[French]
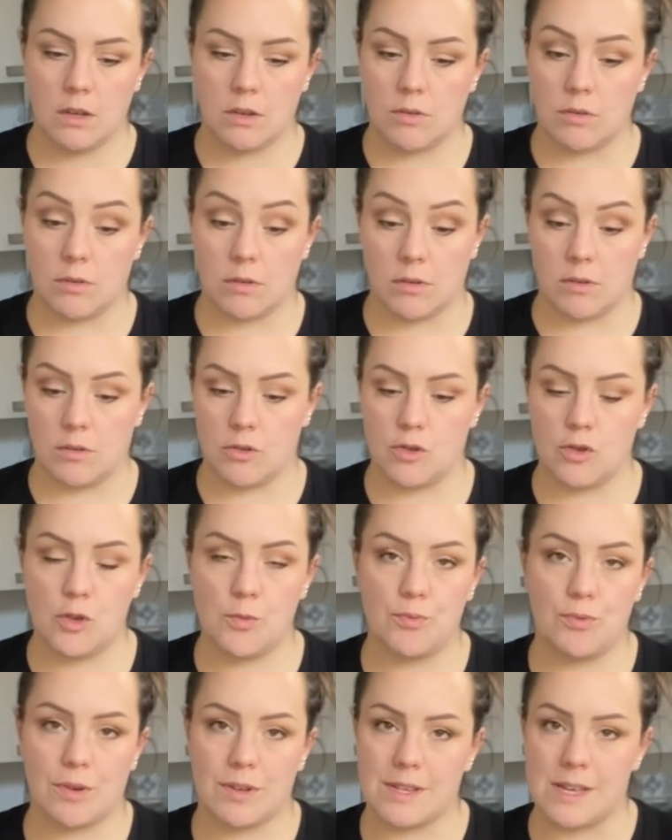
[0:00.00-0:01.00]
que
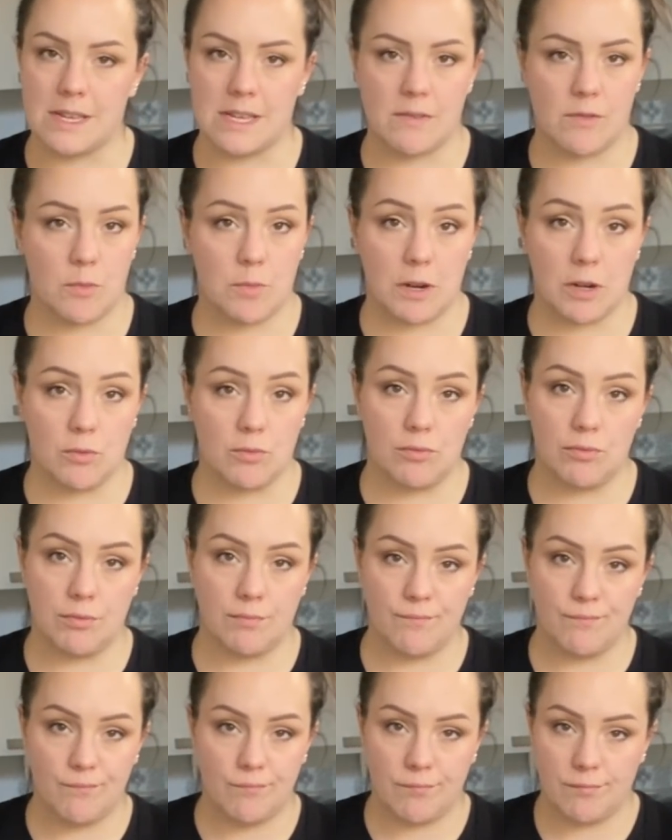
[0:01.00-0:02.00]
juste pour ça, ça vaut pas le
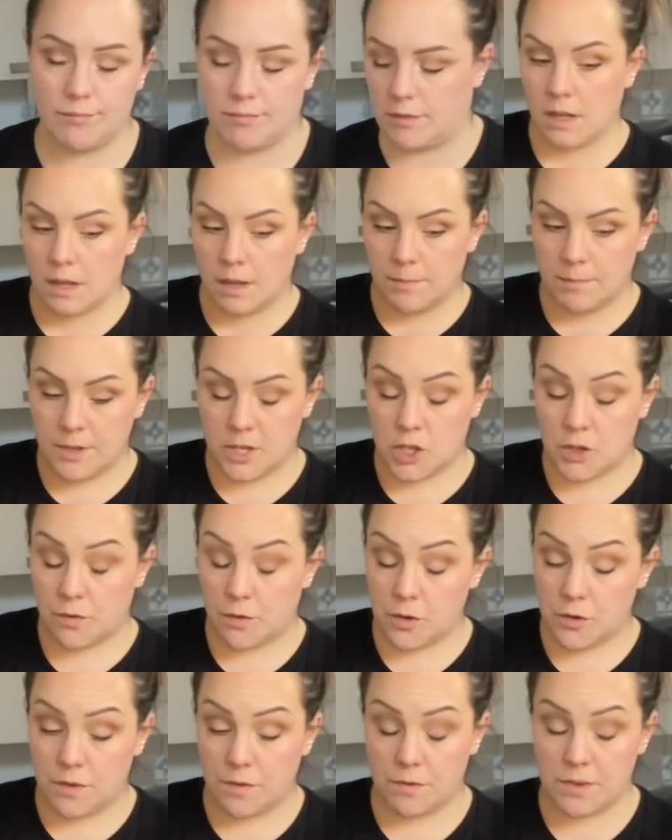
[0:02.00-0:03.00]
coup. Mes
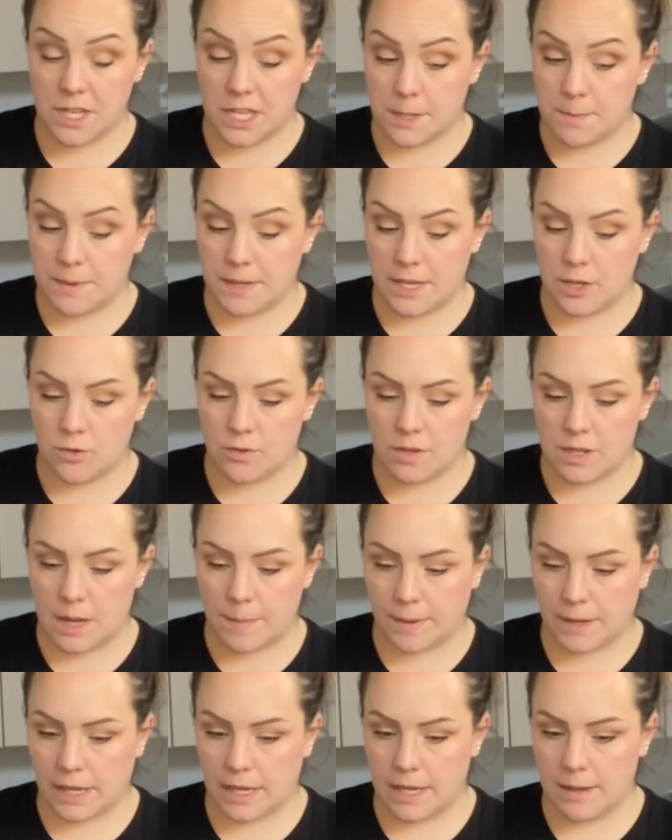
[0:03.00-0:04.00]
cheveux, je vais vous expliquer juste
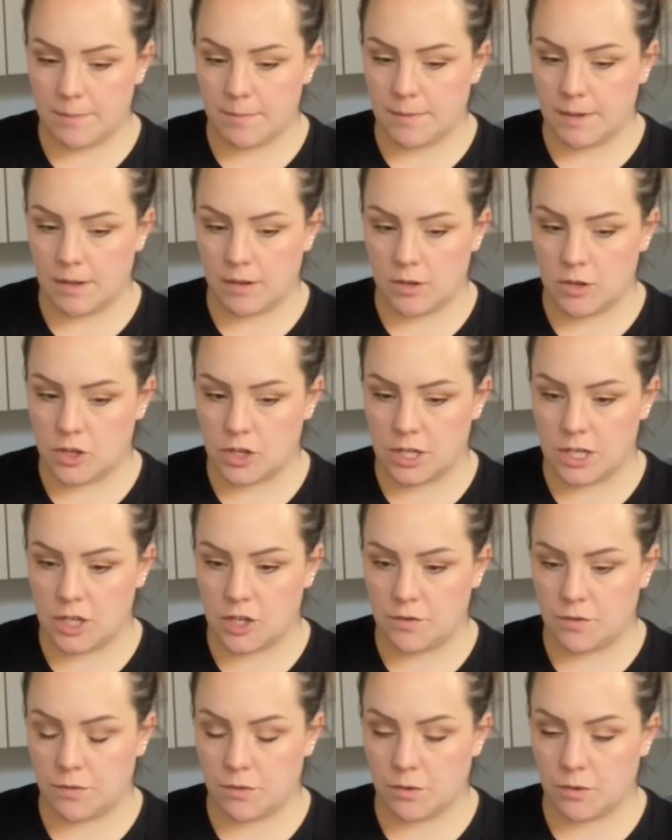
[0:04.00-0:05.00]
après, mais euh, j'ai les
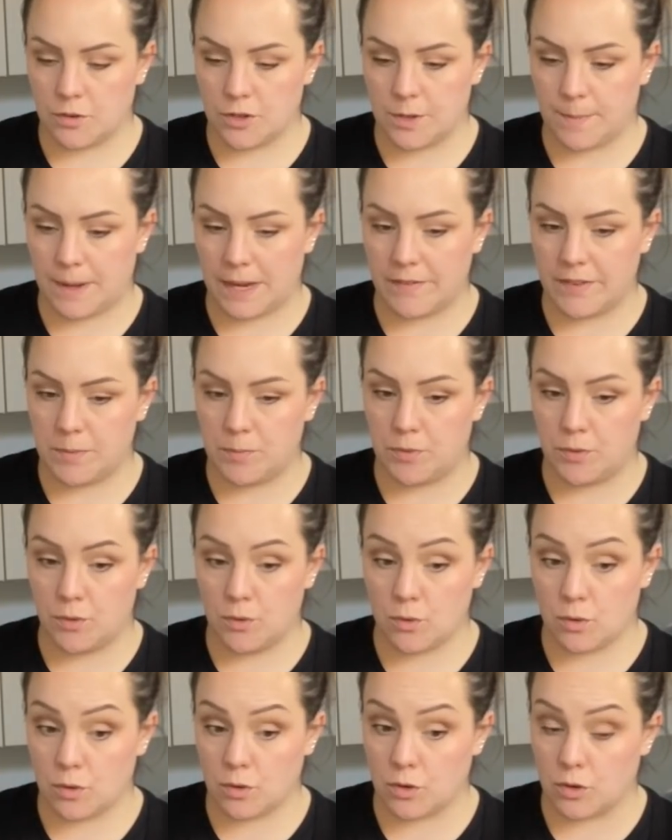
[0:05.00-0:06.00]
cheveux que j'ai pas lavé depuis deux
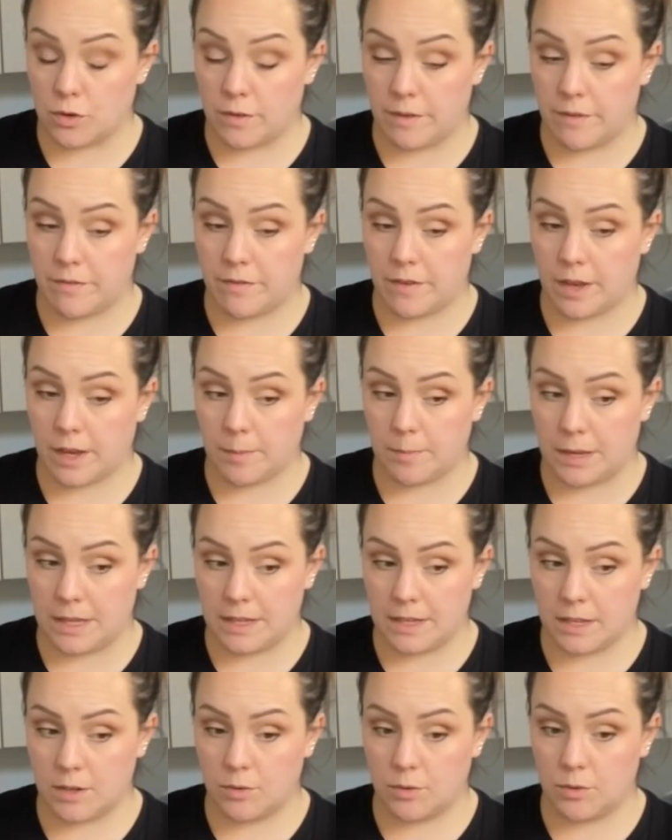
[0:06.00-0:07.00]
jours parce que je vais me faire ma
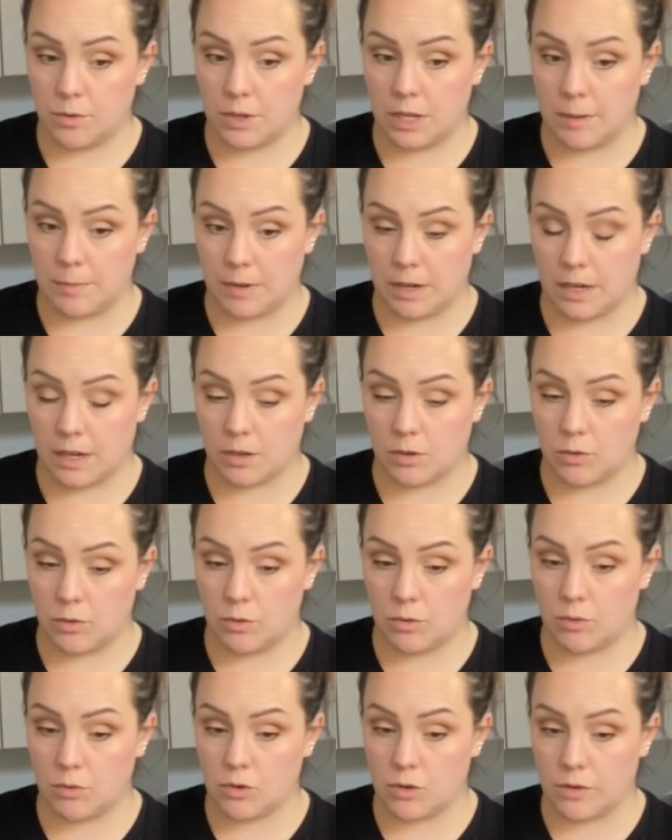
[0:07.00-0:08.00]
déco et ma
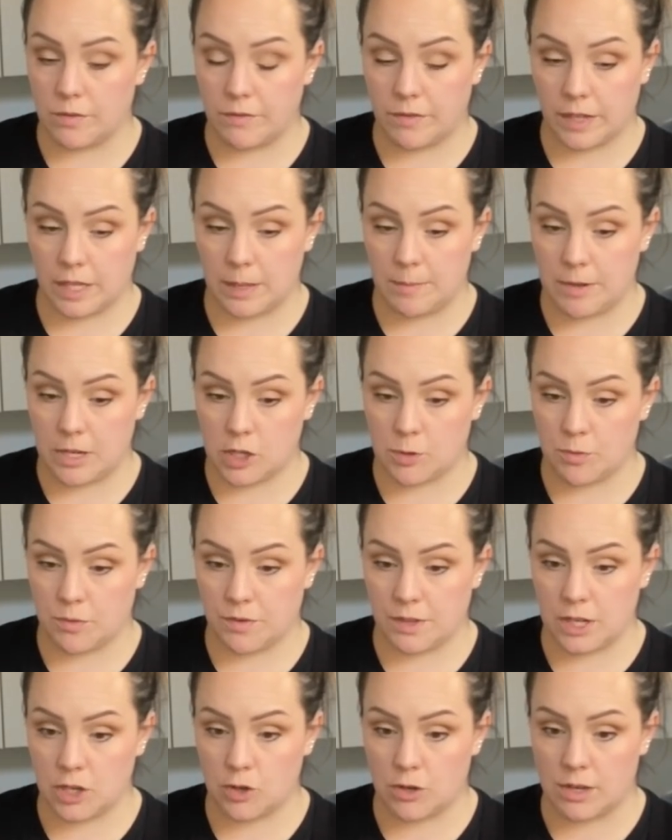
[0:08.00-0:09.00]
colo, je vais me faire des mèches, mais au
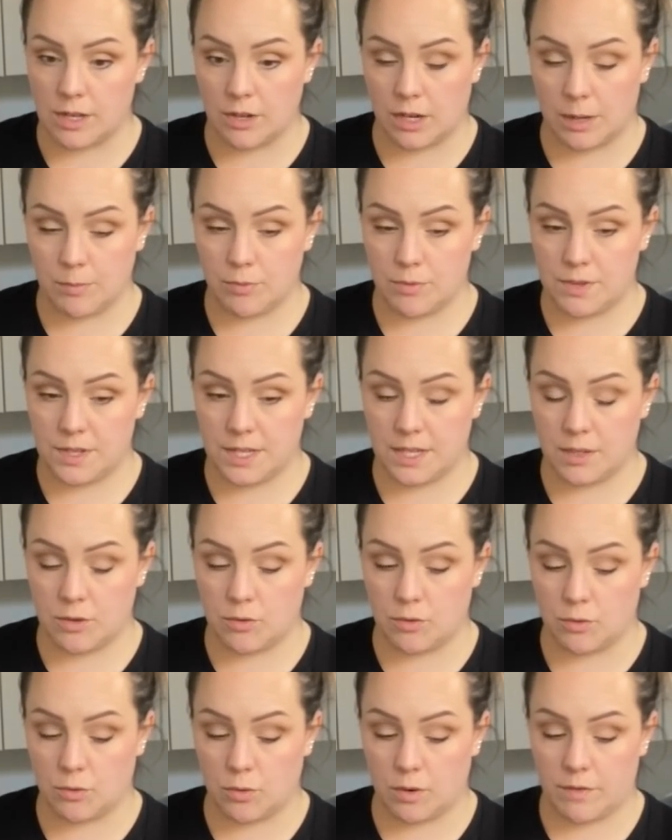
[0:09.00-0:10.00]
final je suis allée dans la boutique
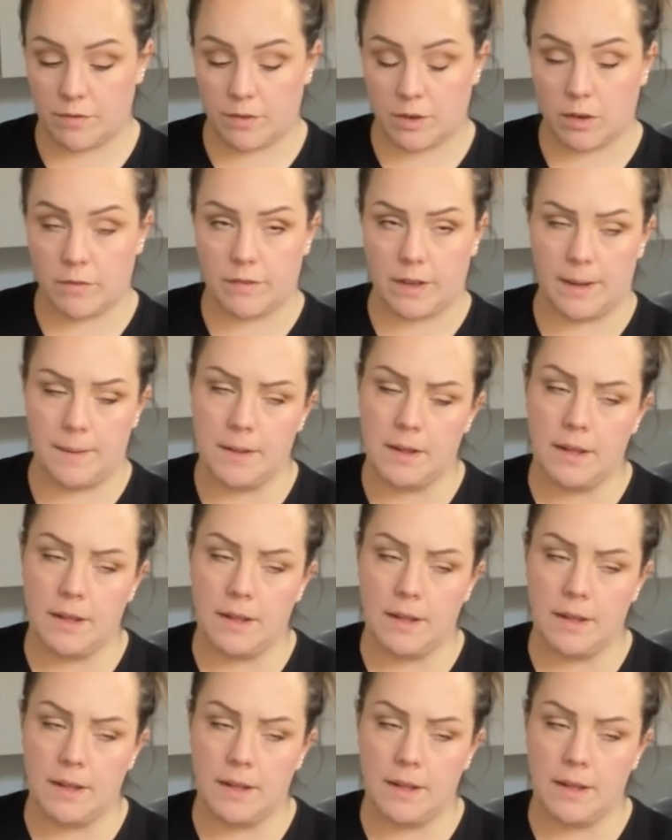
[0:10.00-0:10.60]
du coiffeur, enfin